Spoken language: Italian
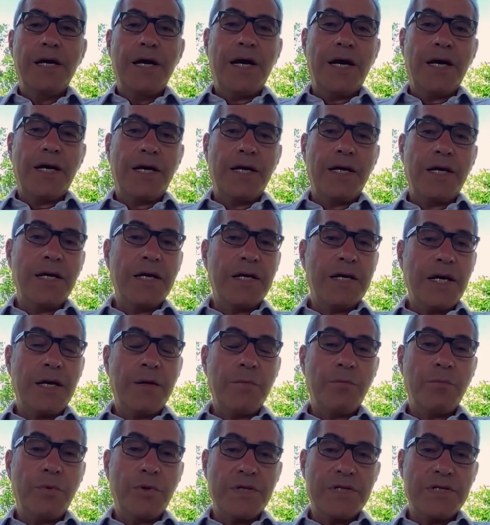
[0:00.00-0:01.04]
anche nel
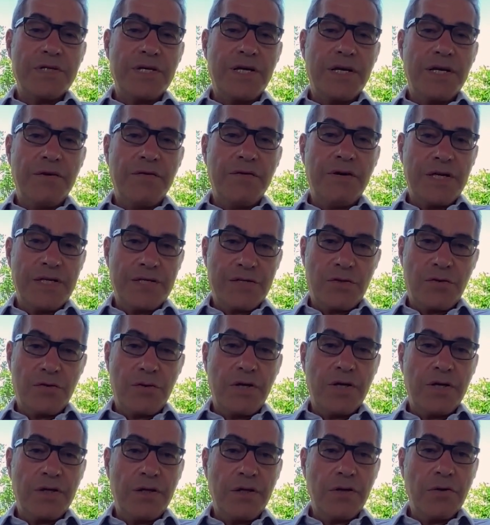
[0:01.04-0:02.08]
campo assai vasto
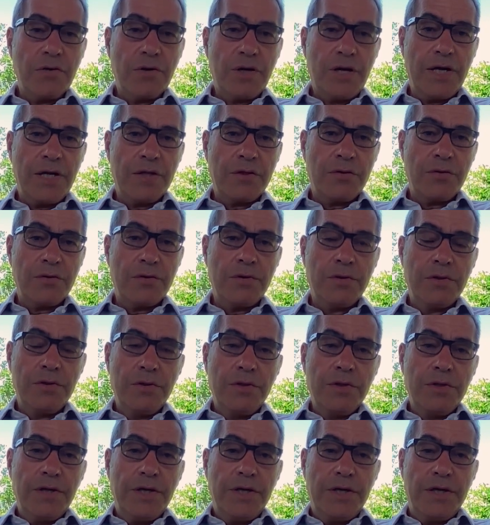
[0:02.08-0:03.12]
e articolato
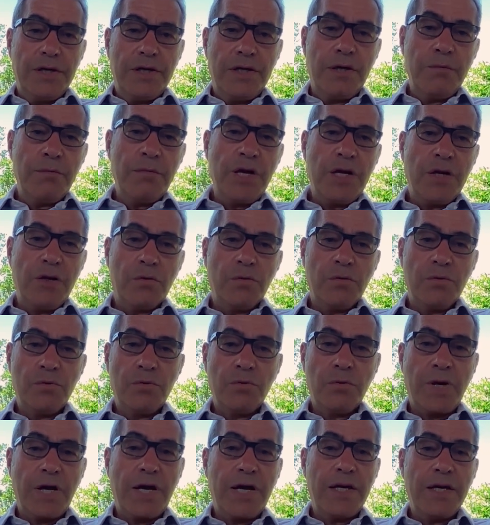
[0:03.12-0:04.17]
eh, dei beni
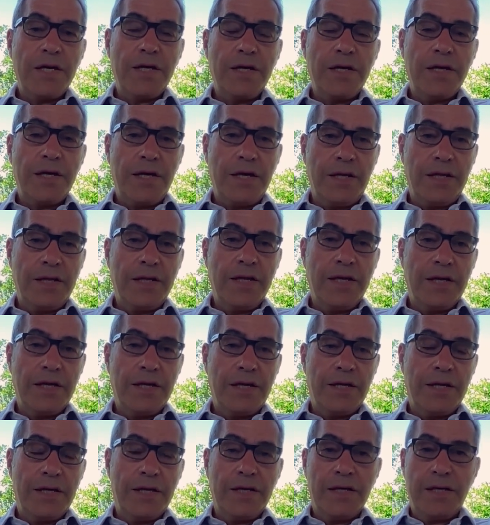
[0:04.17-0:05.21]
culturali e
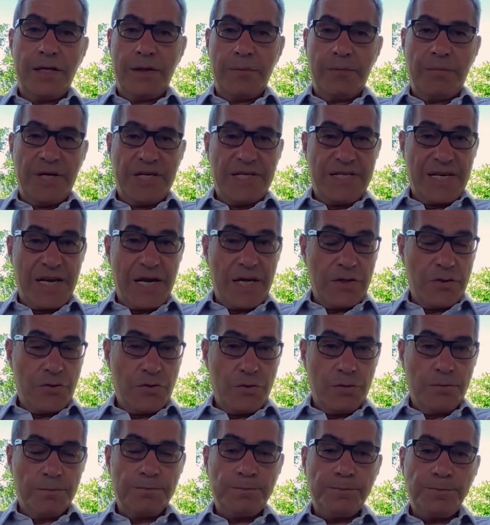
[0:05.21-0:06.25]
del eh,
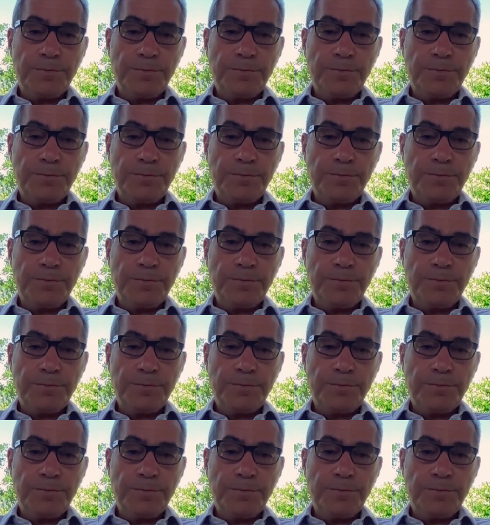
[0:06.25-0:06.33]
paesaggio.